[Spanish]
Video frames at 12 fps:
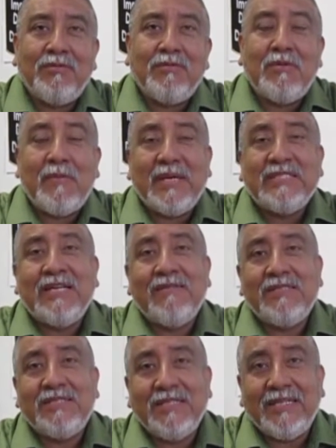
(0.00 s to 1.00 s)
Mi mamá
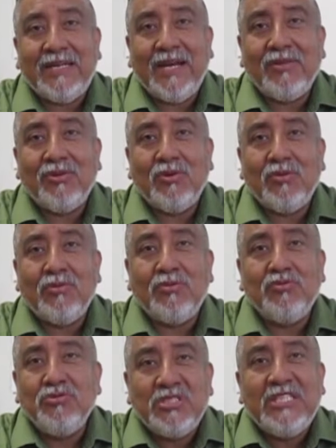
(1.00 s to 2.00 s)
estaba en sindicato,
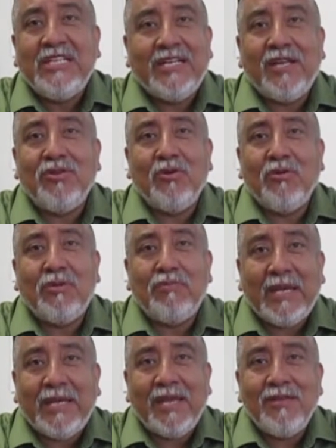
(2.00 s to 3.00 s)
un sindicato
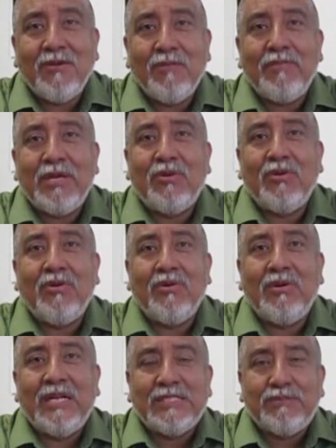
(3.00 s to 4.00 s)
pequeño, pero
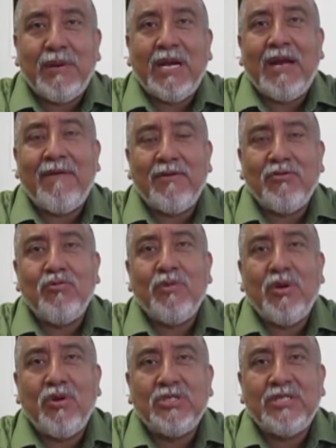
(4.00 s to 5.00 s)
les pagaban un
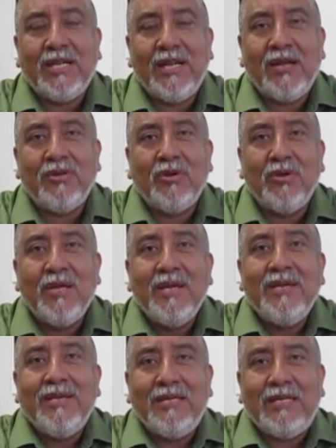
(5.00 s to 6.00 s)
mejor salario
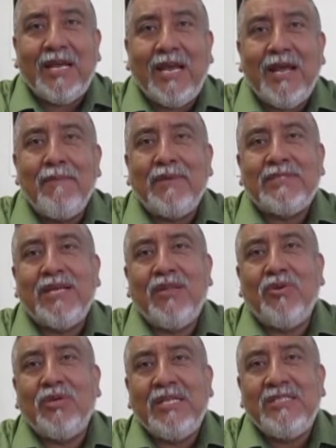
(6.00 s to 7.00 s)
y que hayan
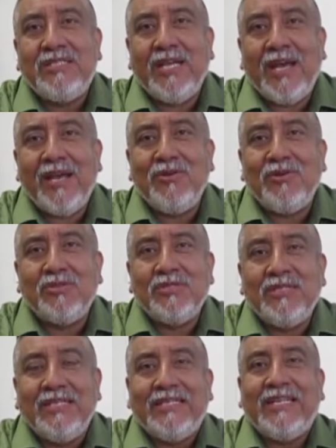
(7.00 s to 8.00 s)
pasado 15
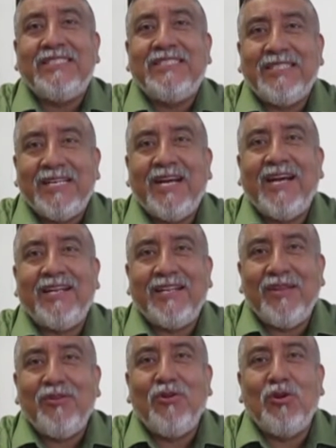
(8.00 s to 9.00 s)
años y que sigan
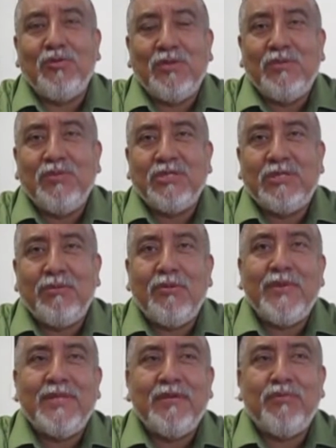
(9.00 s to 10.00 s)
ganando lo mismo
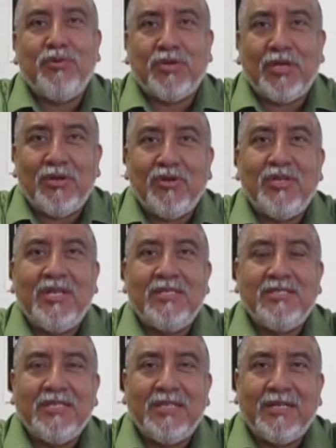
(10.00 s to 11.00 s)
simplemente porque no
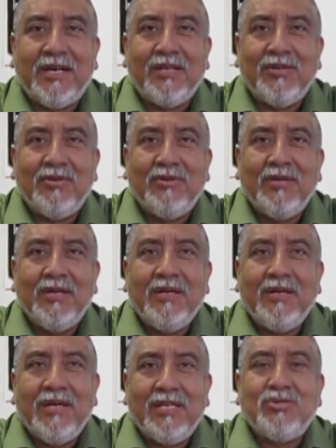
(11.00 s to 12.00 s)
tienen sindicato,
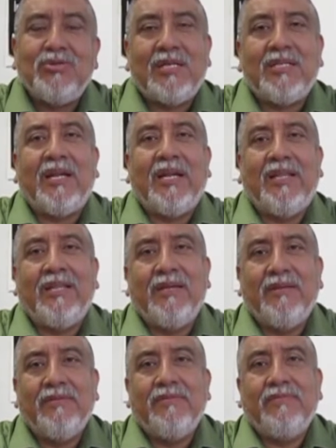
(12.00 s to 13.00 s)
es una
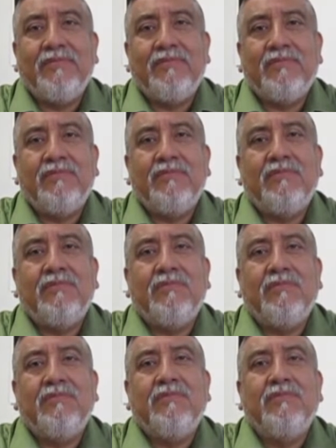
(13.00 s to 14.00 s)
tragedia.
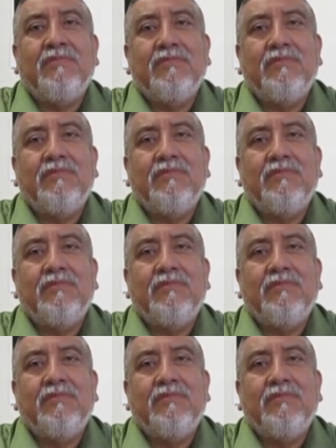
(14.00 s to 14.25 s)
Oye, bueno, ahora sí,